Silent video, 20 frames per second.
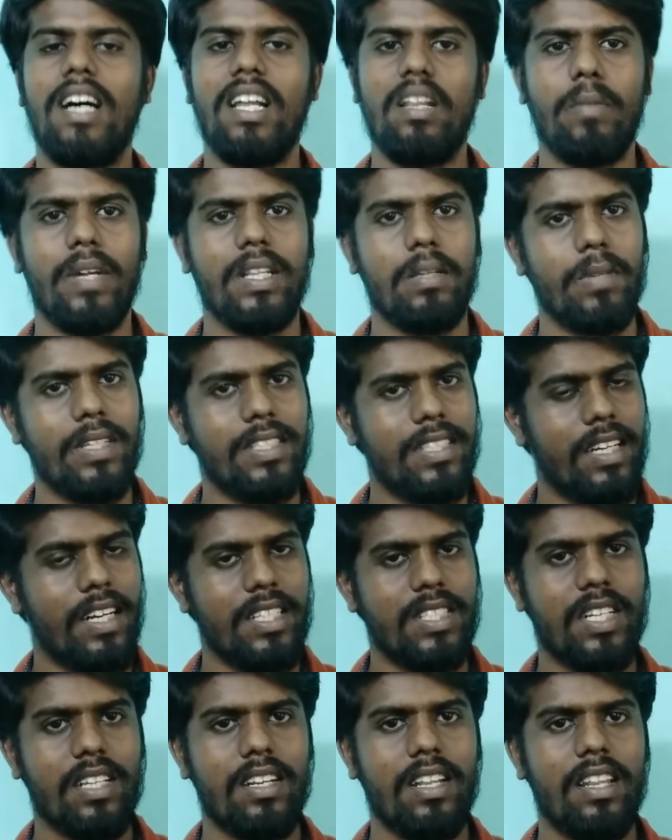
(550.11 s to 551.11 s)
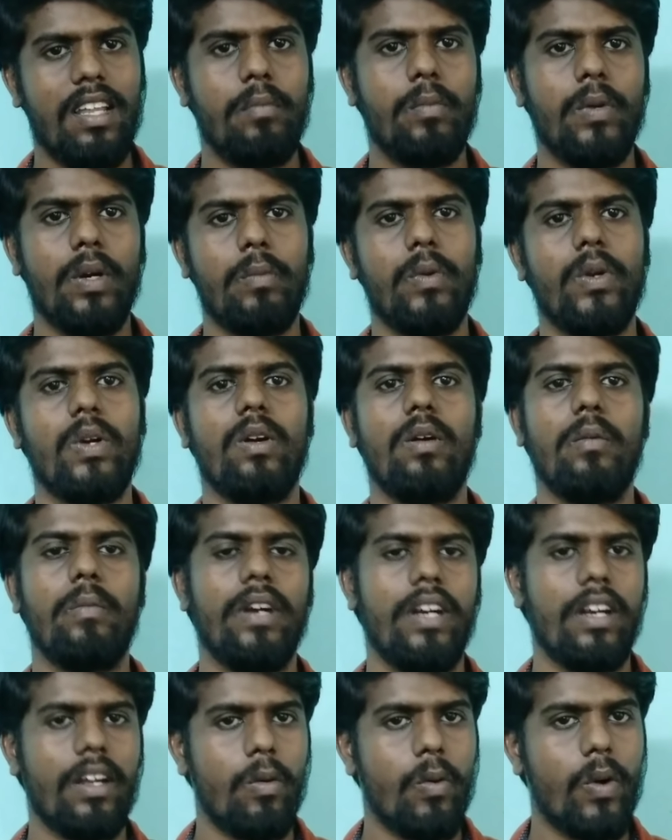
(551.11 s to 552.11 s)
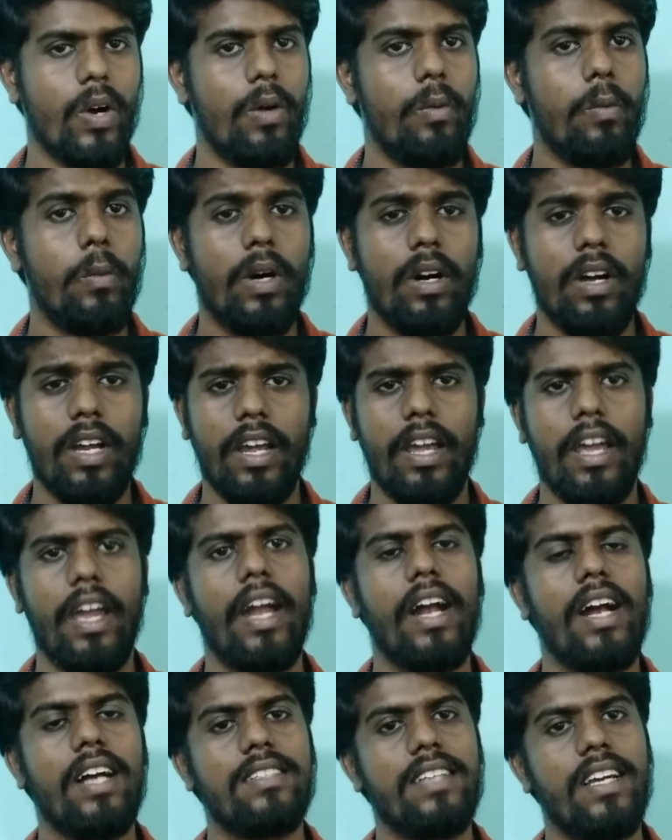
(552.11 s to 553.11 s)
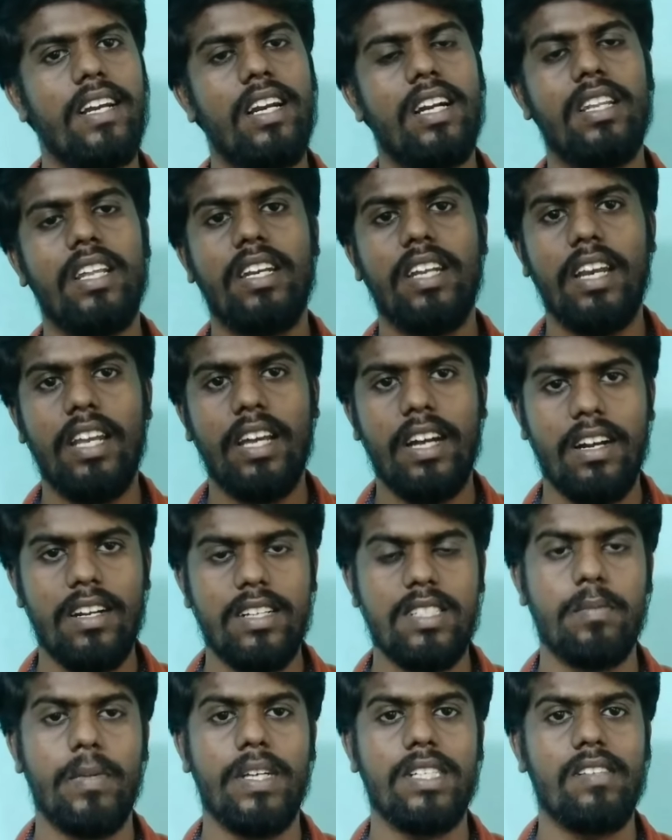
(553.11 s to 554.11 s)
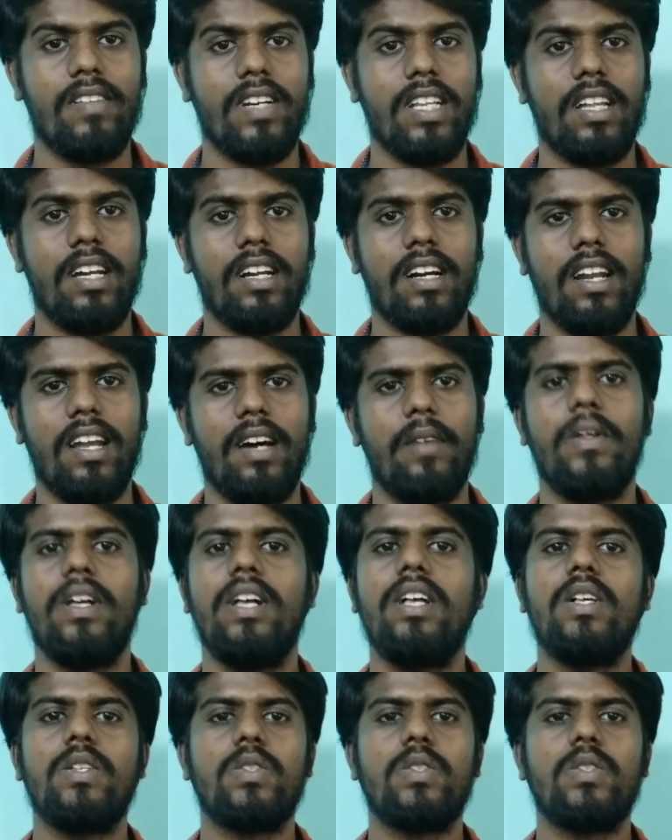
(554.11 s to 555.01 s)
அது பத்து பைசா நஷ்டத்தில் தான் போய் முடியும் இப்போ நீங்கள் உங்கள் எங்கள் சைடில் இருந்தே டெலிகாலர்ஸ் பேச வேண்டியதாக இருக்கலாம்